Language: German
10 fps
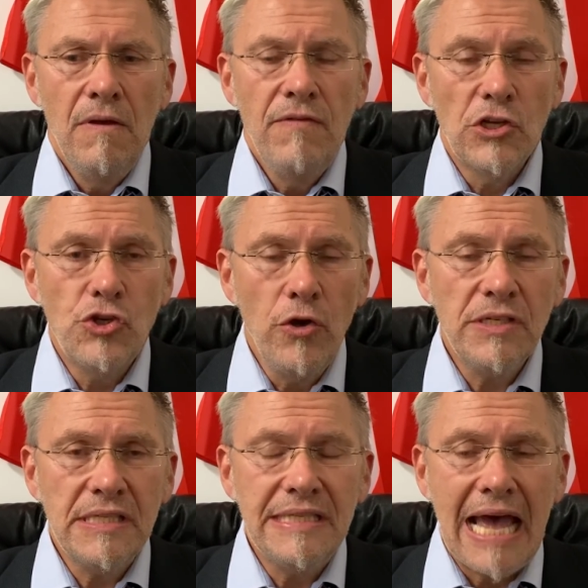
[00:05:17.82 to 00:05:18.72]
Wie aus
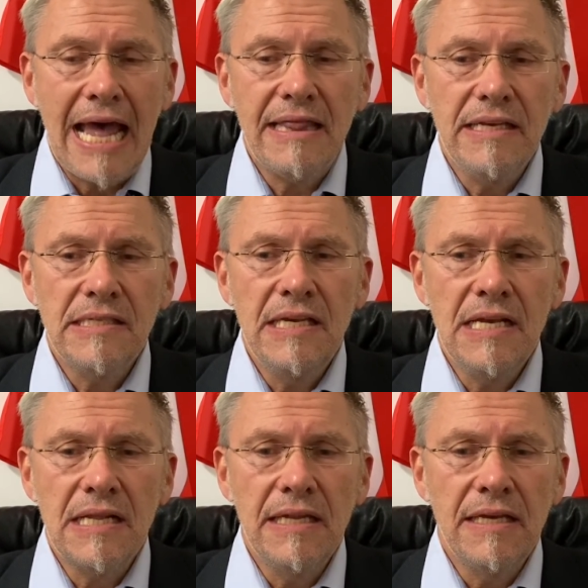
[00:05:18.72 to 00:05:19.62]
jüngsten Daten
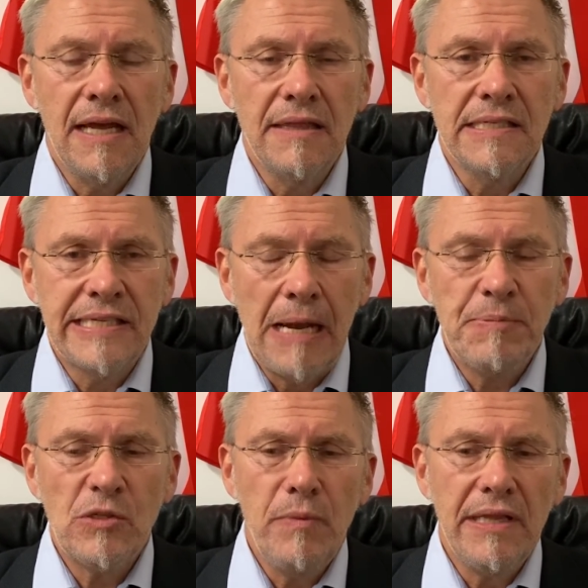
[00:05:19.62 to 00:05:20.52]
ersichtlich, hat die
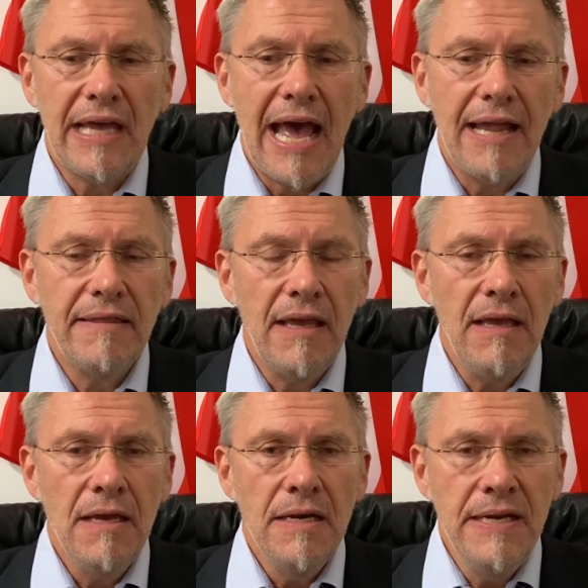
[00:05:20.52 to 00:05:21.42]

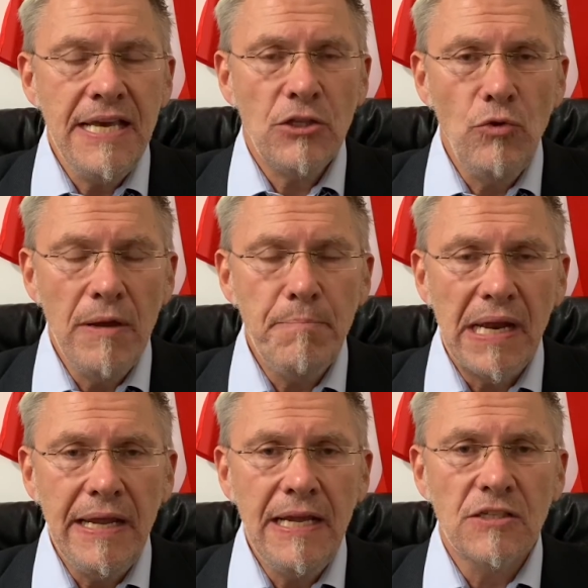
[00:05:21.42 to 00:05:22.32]
Selbstmordrate nicht nur in
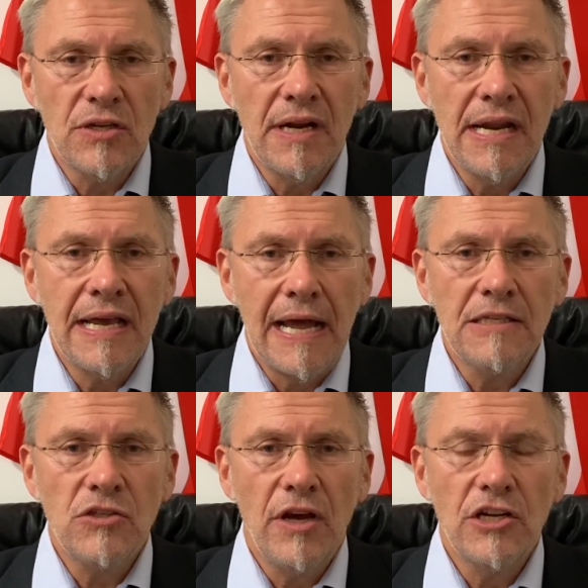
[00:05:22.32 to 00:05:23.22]
Berlin, sondern in
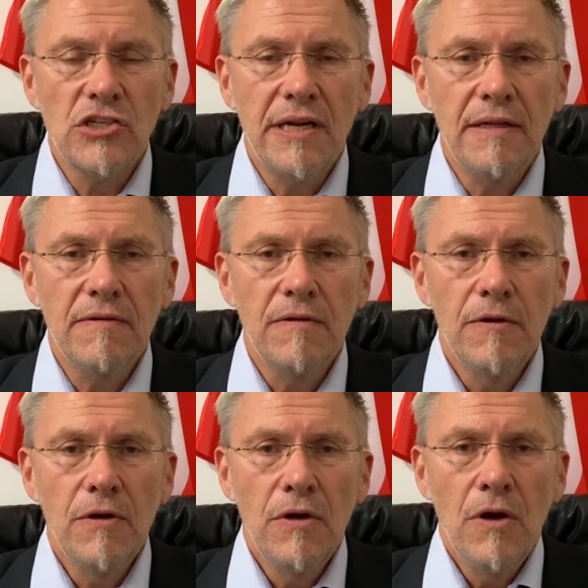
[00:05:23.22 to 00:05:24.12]
ganz Deutschland
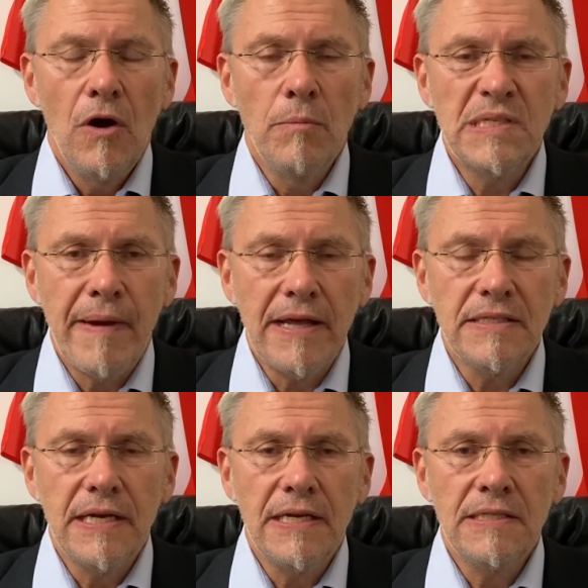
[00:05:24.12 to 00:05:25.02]
um
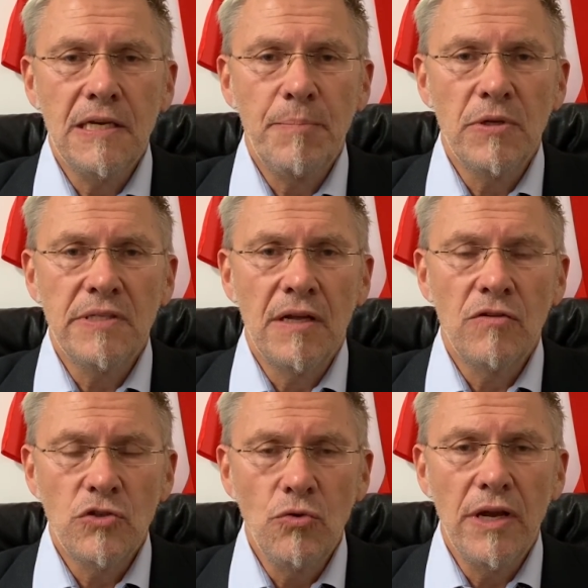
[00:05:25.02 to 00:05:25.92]
62
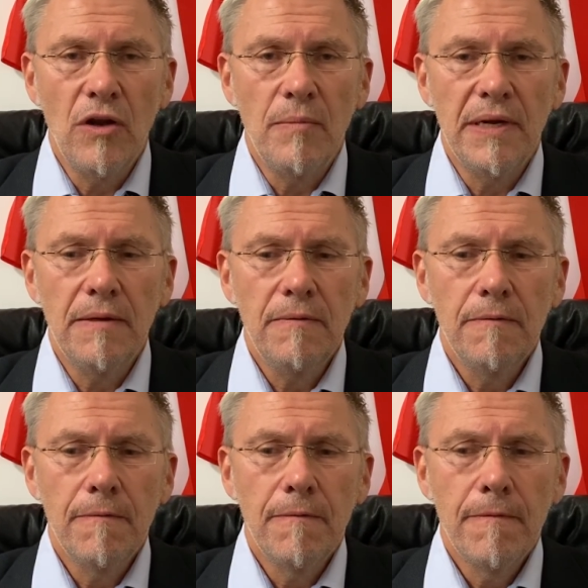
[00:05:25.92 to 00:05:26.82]
Prozent zugenommen.
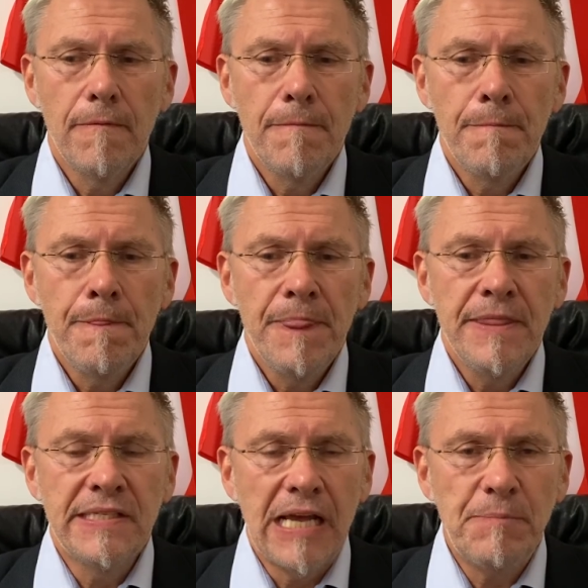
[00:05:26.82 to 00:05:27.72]

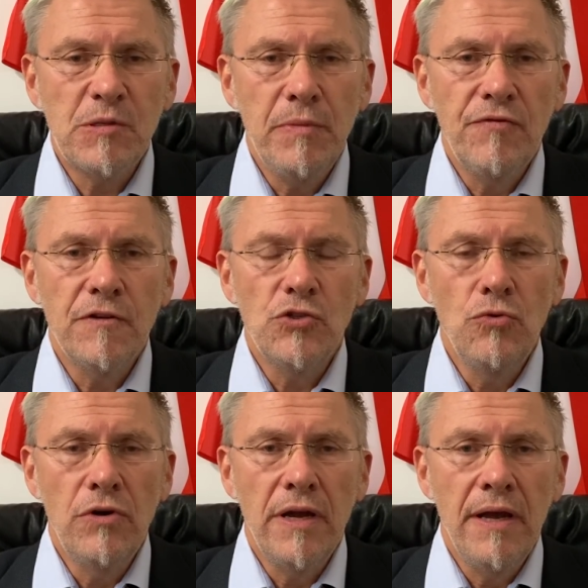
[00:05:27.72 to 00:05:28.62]
Die
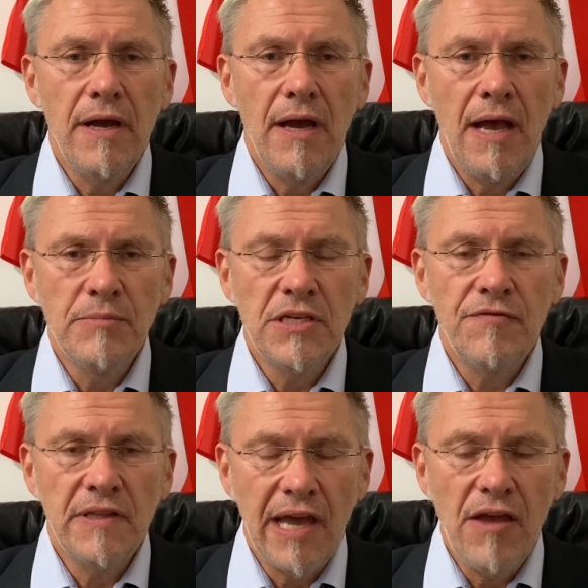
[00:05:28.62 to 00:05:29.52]
Selbstmordversuche haben sich
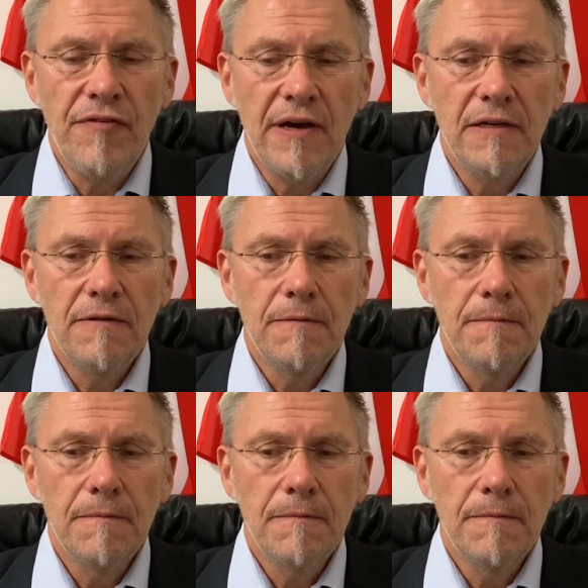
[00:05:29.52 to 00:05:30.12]
verdreifacht.